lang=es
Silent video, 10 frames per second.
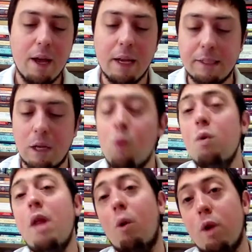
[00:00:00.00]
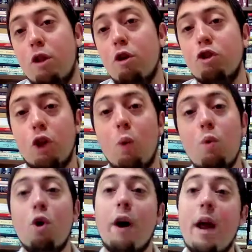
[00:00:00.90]
Segunda cuestión,
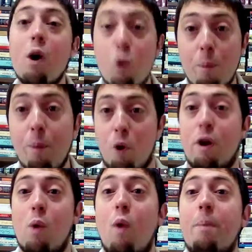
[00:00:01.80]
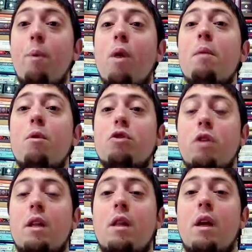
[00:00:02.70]
segundo gran grupo en el cual podemos
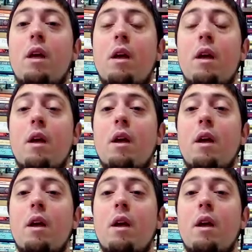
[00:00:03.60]
este,